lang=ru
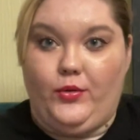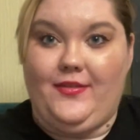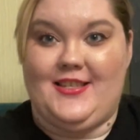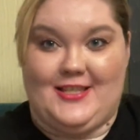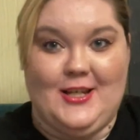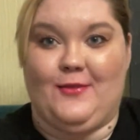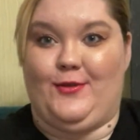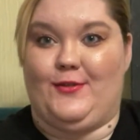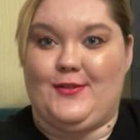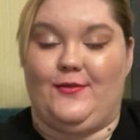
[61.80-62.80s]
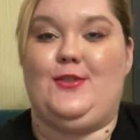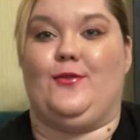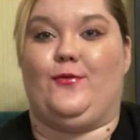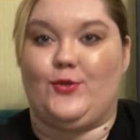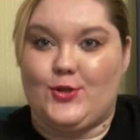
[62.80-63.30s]
инвестировать в эти видео,
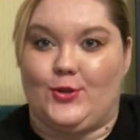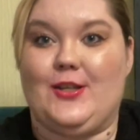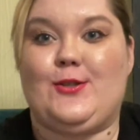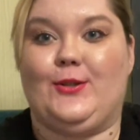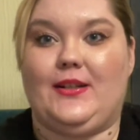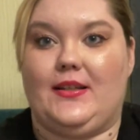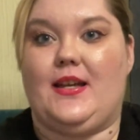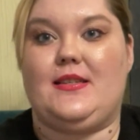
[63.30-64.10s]
вот настолько я и